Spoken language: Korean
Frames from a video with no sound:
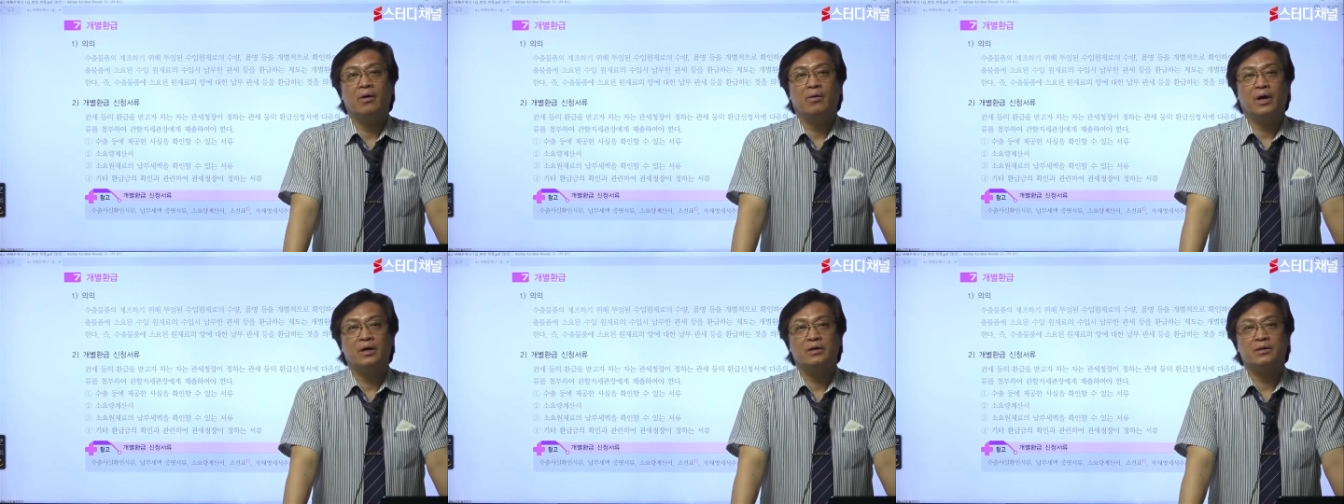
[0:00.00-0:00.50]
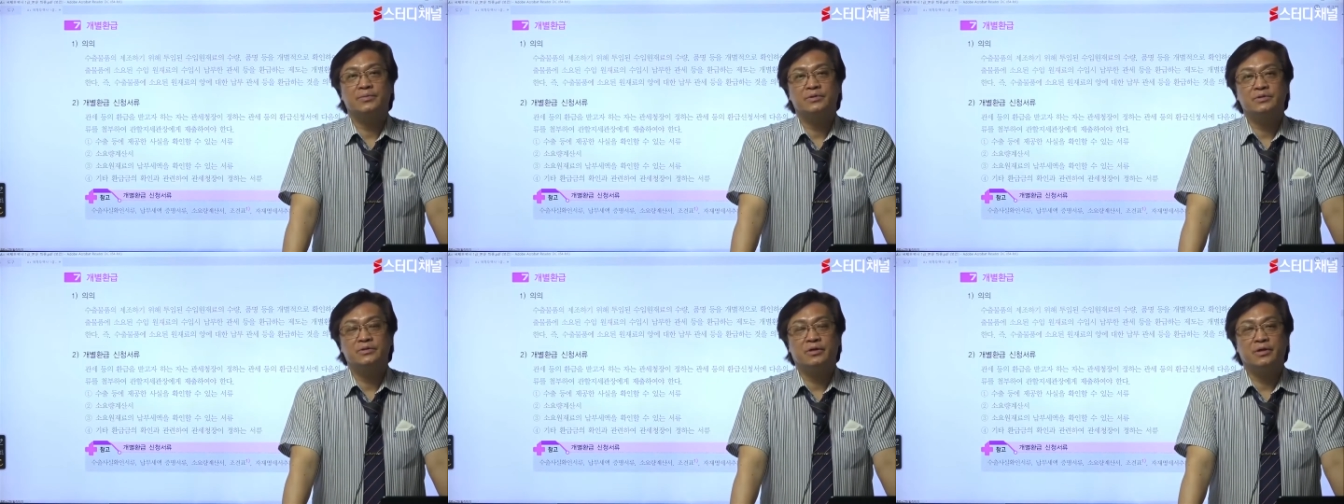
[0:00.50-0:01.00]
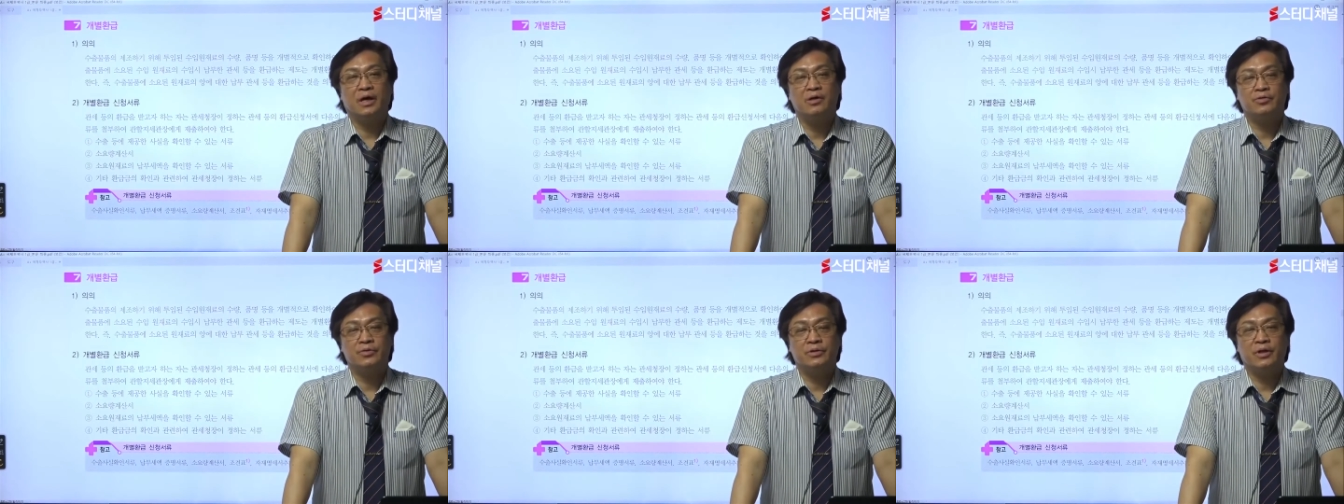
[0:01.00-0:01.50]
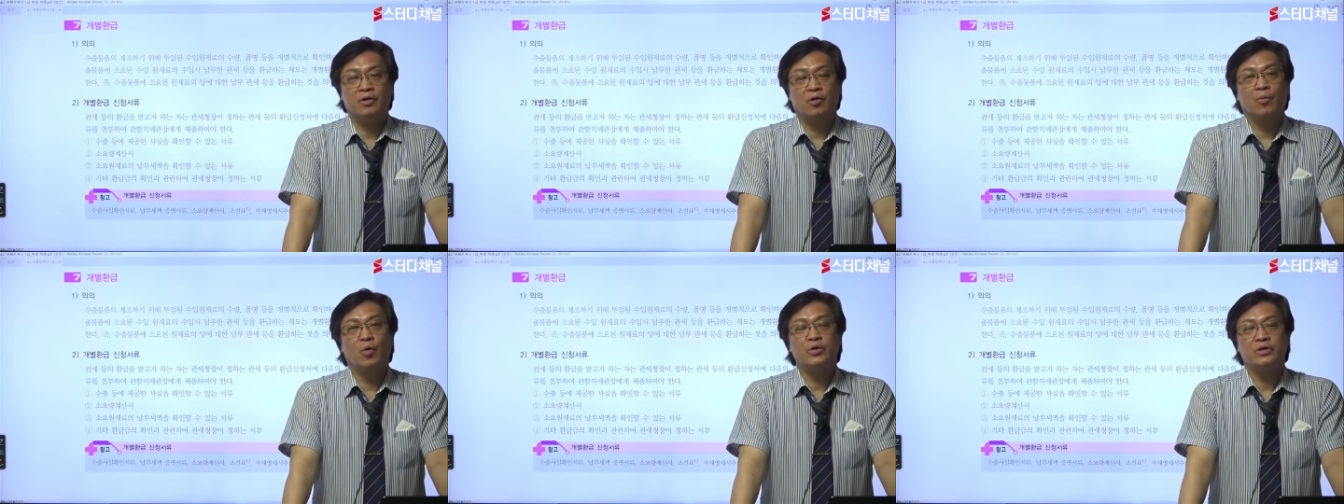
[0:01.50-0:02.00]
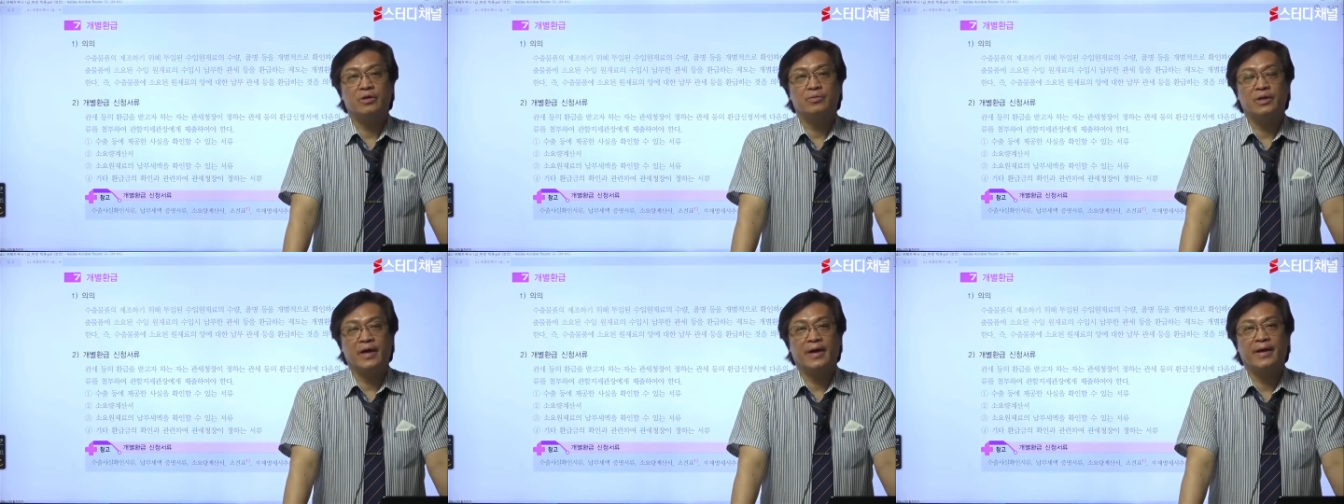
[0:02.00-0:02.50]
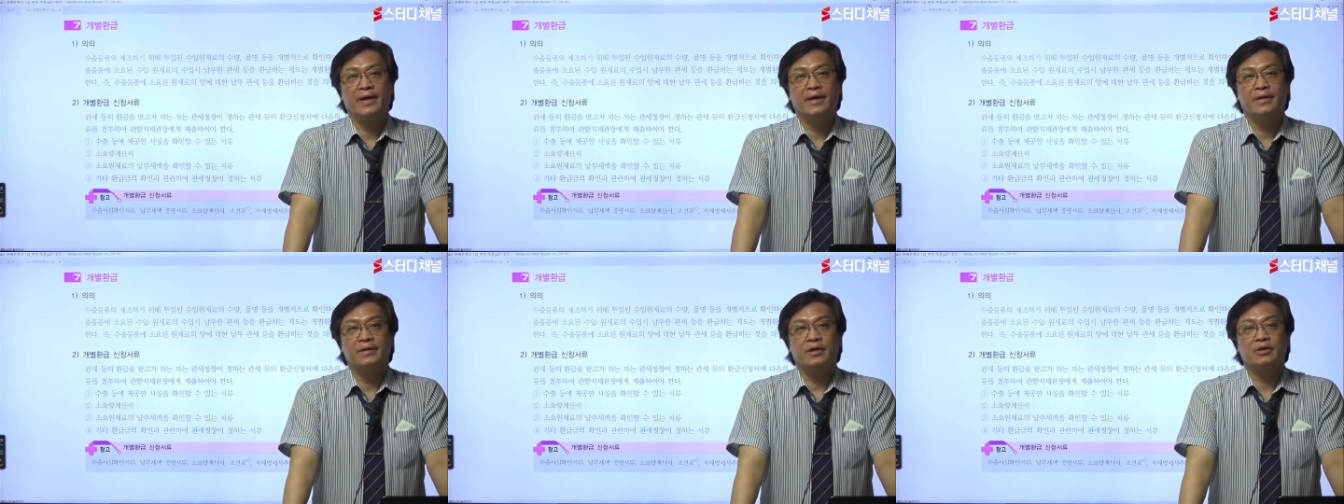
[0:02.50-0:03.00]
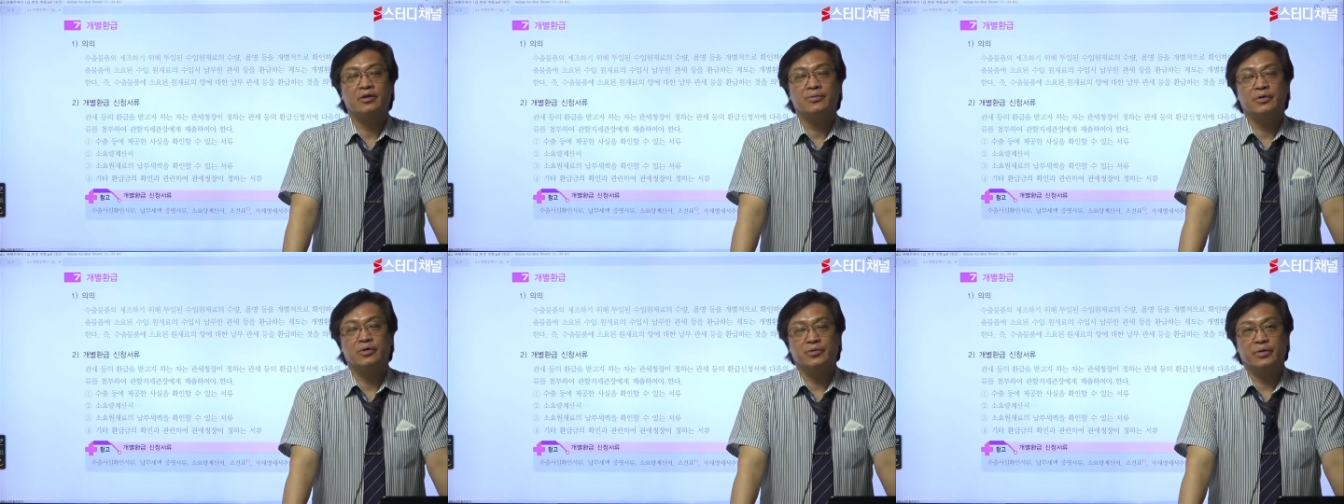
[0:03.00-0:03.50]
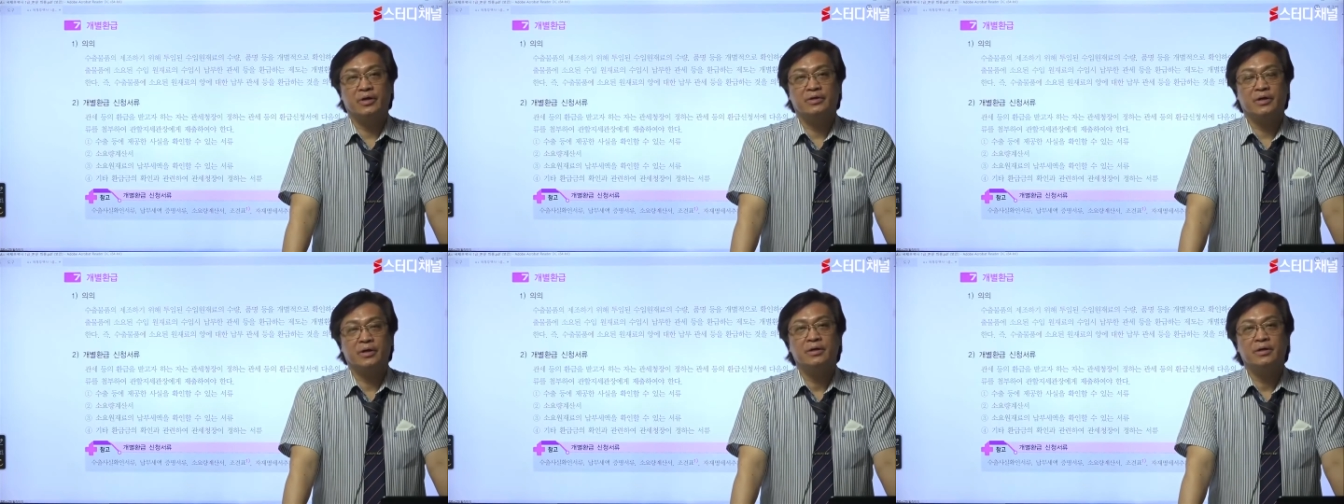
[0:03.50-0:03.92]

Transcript: 환급 신청을 할 수 있다고 보기 때문에 대기업의 경우에는